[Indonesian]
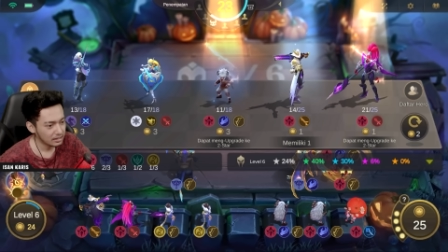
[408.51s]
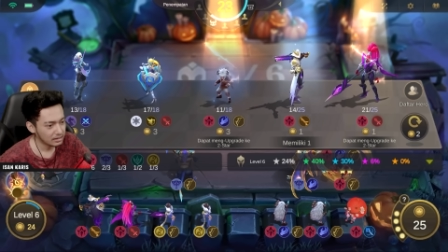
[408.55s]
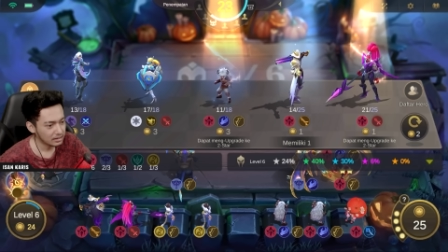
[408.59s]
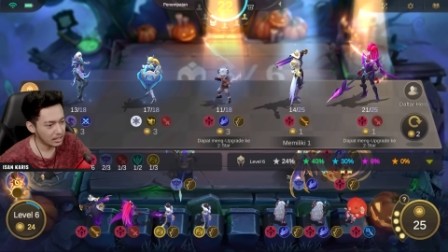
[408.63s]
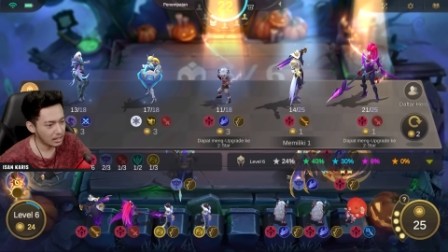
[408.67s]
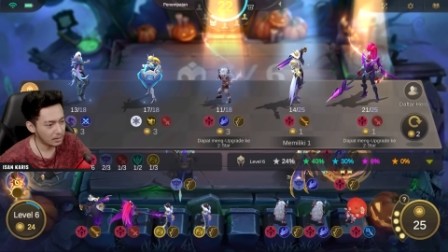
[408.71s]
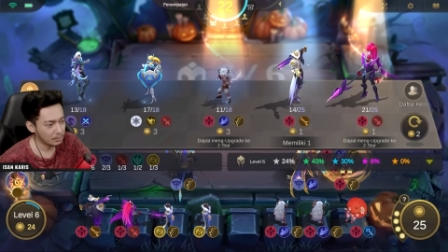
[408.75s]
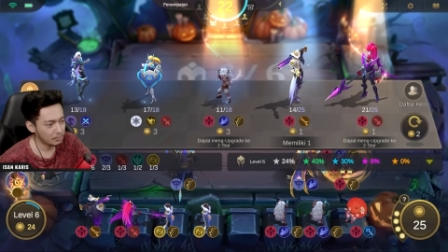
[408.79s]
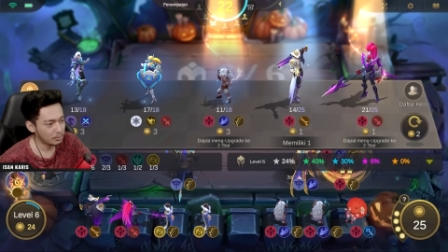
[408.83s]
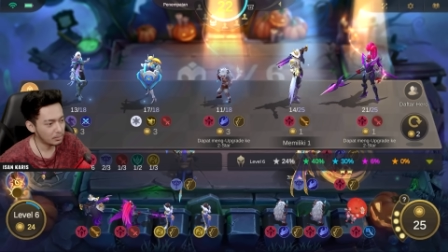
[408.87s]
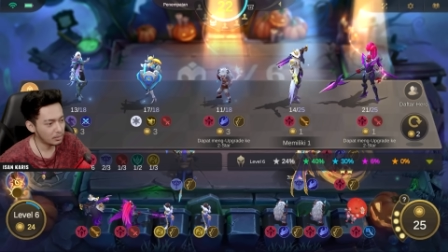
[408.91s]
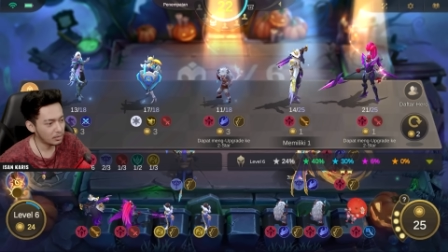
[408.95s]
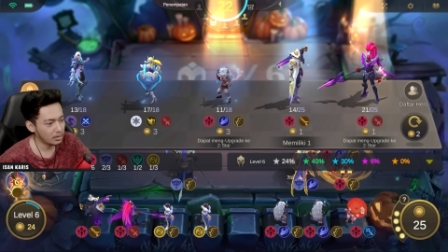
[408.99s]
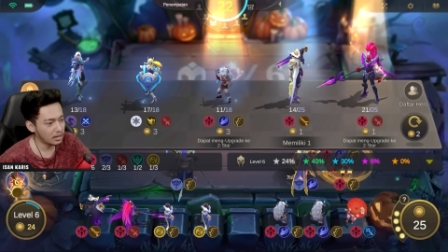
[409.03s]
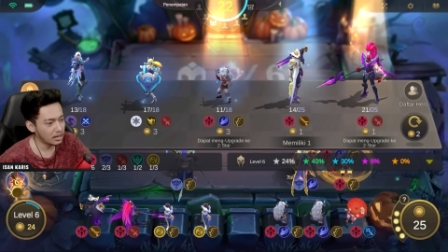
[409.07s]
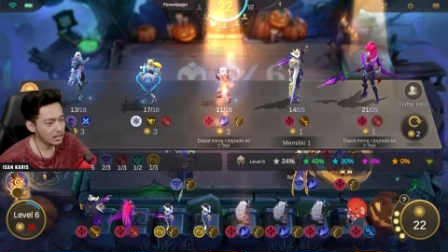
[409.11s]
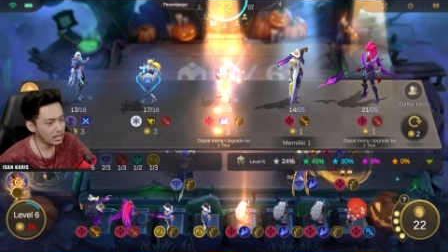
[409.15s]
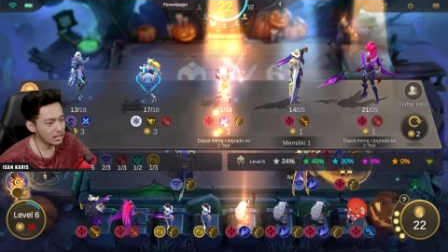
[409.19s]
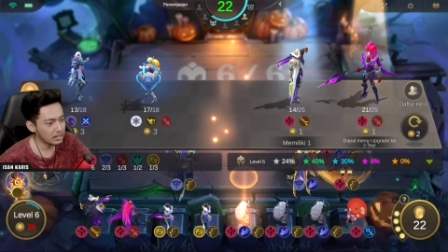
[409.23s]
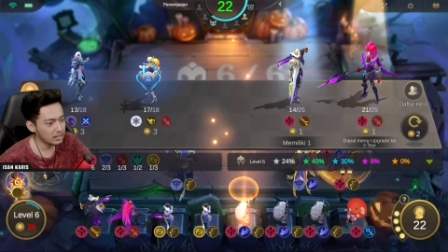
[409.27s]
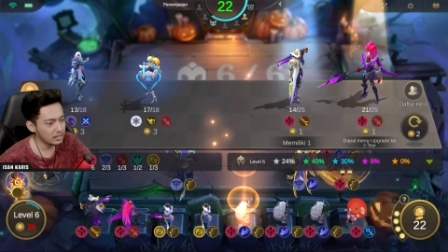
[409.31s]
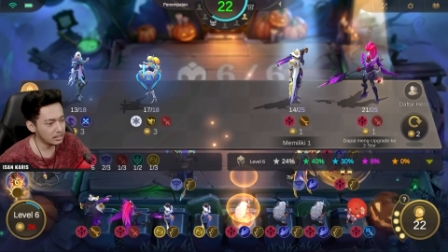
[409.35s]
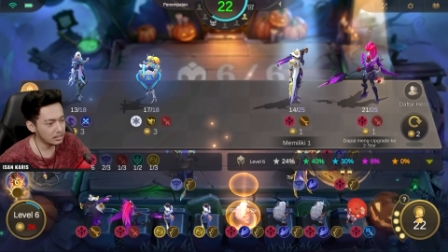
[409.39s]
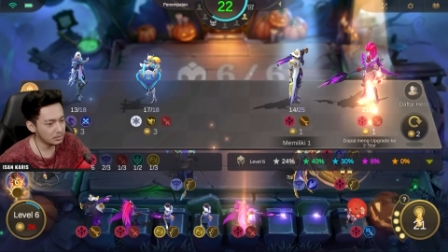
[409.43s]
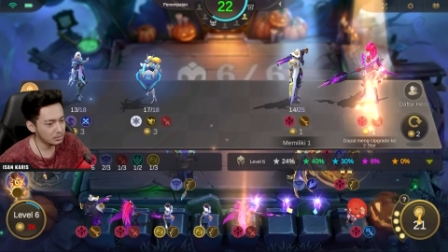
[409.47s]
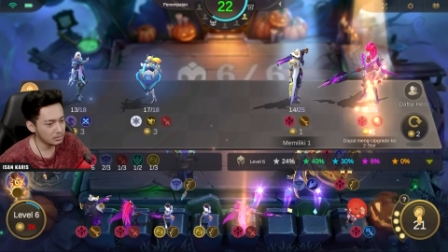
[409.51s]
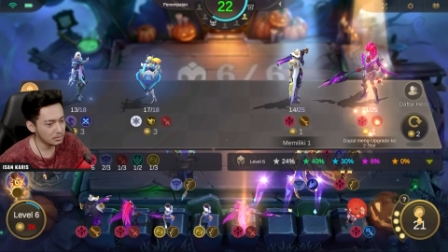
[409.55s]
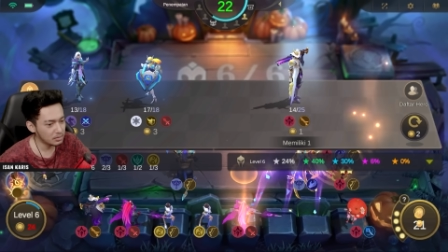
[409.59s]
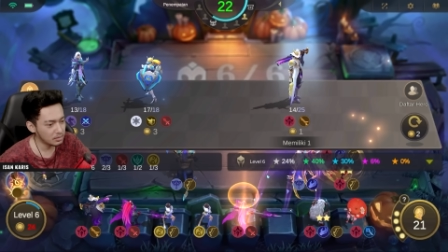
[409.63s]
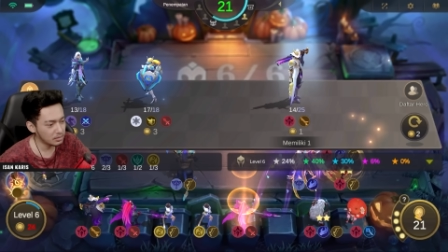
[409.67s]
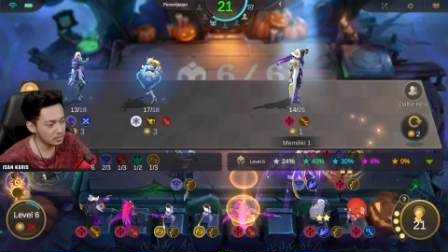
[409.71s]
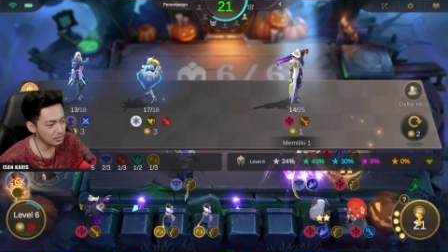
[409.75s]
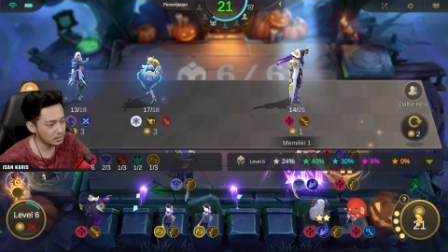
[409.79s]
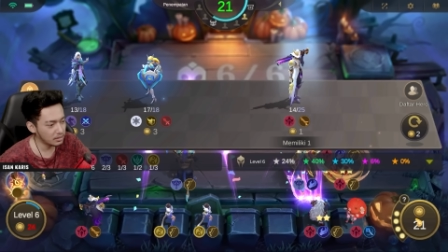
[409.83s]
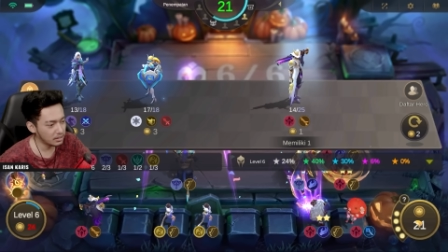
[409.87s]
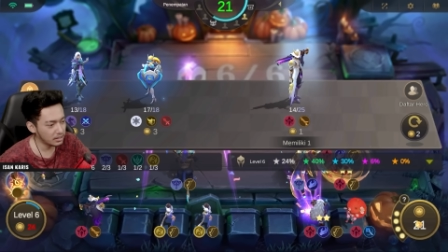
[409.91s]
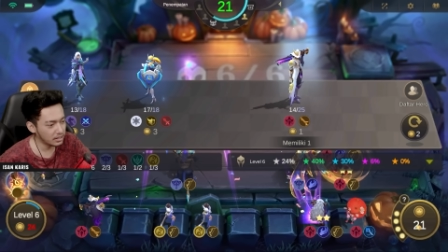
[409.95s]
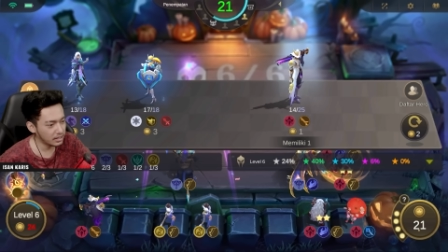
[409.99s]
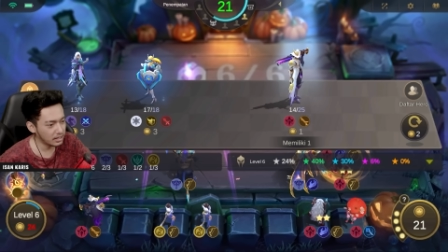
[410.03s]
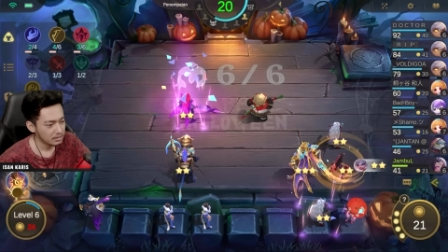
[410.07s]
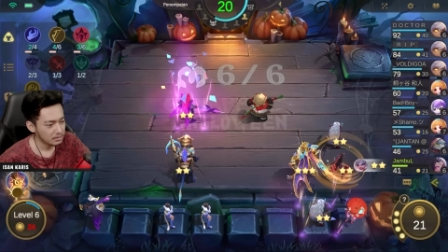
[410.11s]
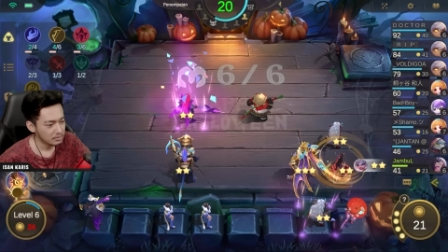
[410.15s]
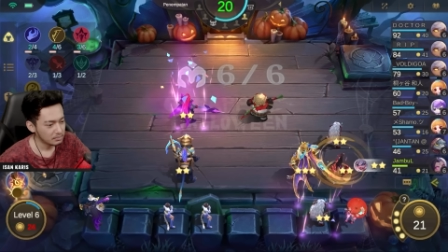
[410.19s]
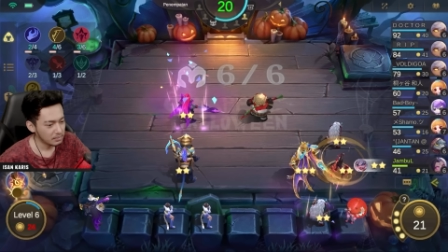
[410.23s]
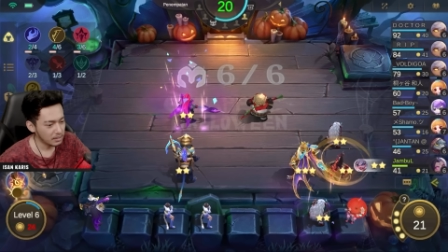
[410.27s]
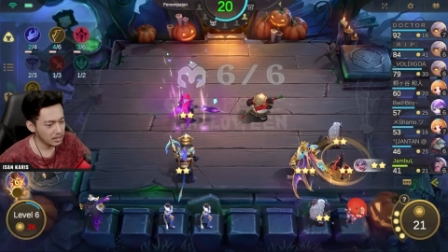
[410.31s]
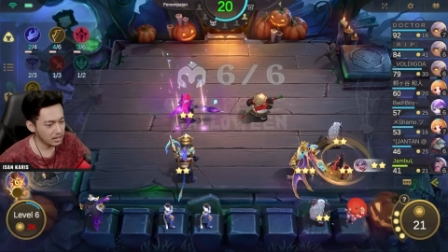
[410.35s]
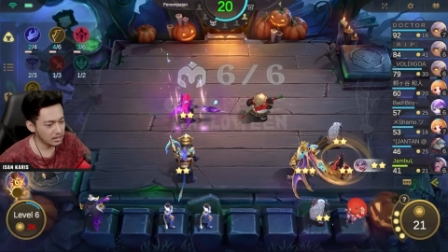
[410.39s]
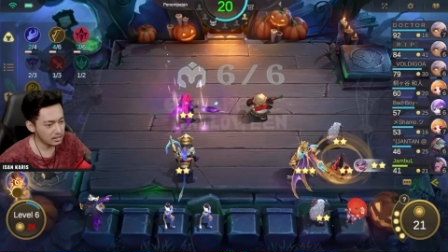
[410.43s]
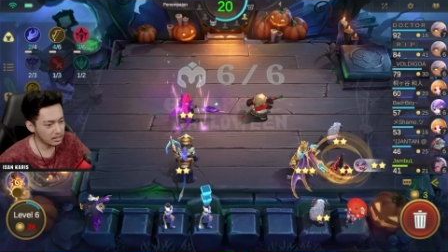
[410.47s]
tampol lagi itu nongol ya
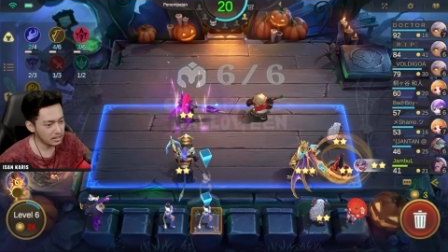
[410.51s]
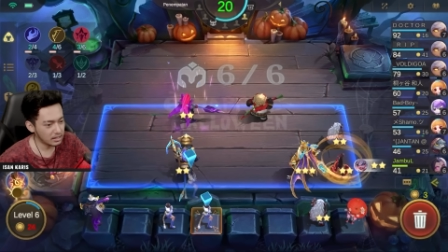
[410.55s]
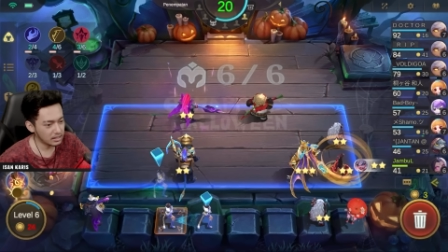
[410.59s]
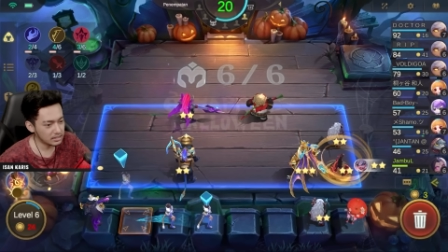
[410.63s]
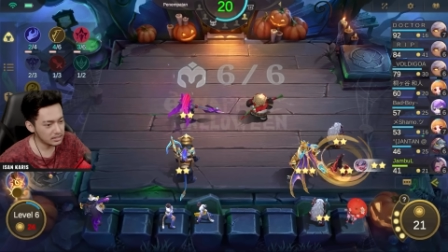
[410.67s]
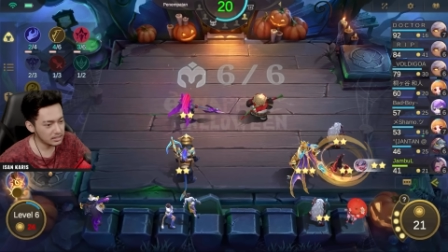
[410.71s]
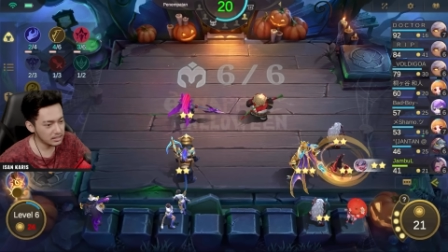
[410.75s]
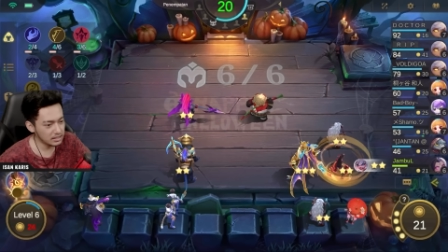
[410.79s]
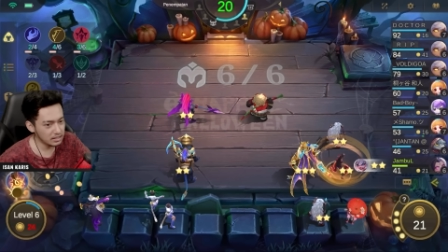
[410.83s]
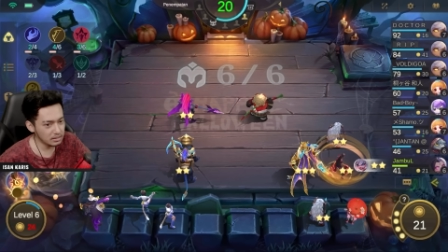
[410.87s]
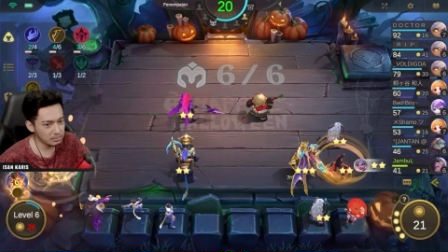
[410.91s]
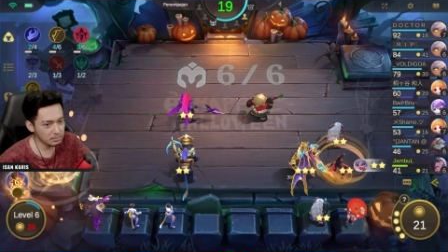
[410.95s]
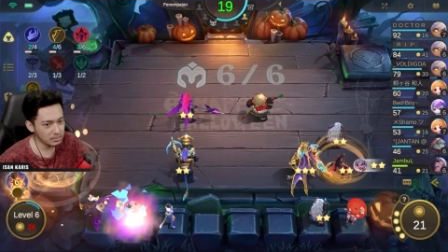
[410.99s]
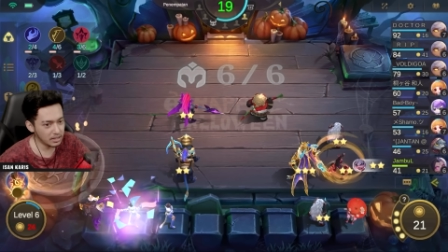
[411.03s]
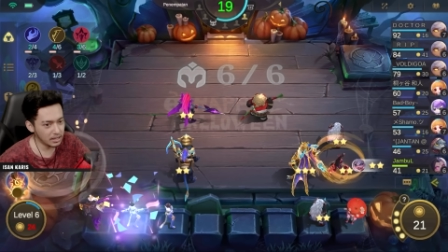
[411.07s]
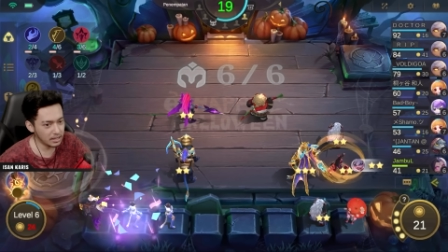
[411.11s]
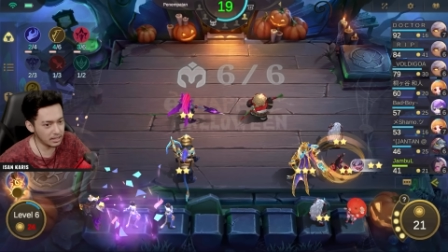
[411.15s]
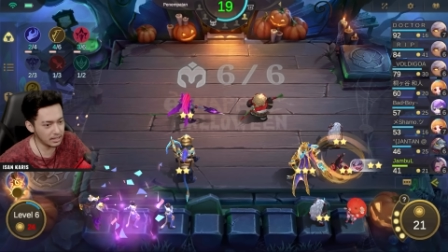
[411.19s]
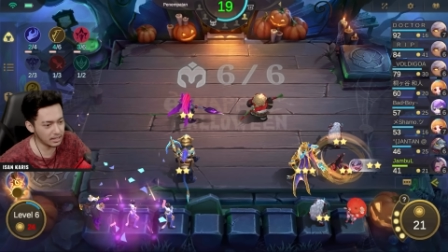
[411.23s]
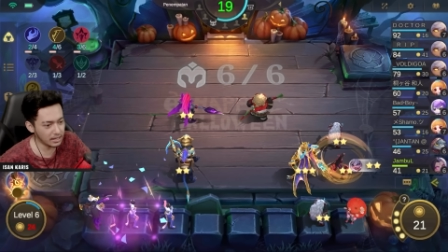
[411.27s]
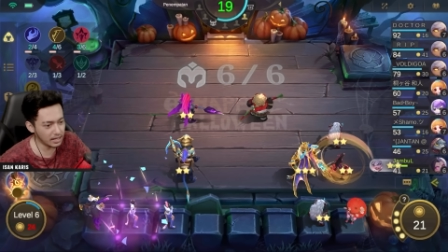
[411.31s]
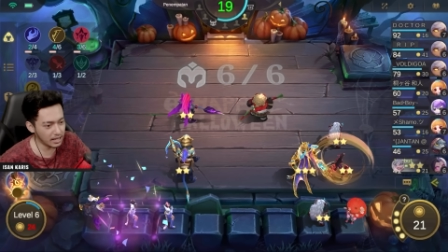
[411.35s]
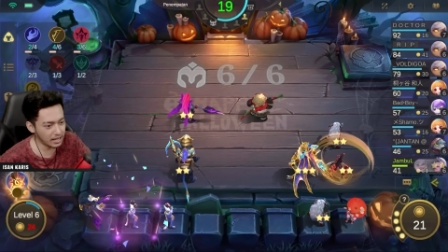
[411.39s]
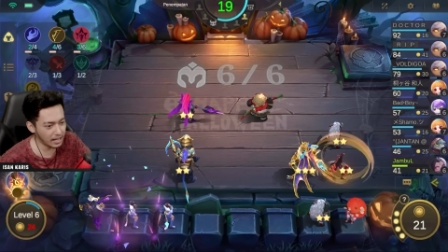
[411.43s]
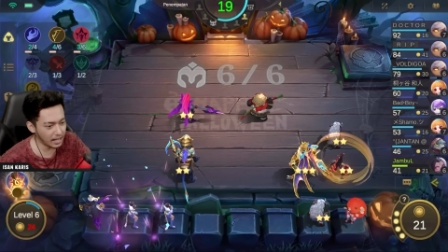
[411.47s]
mana sini mie ayam kagak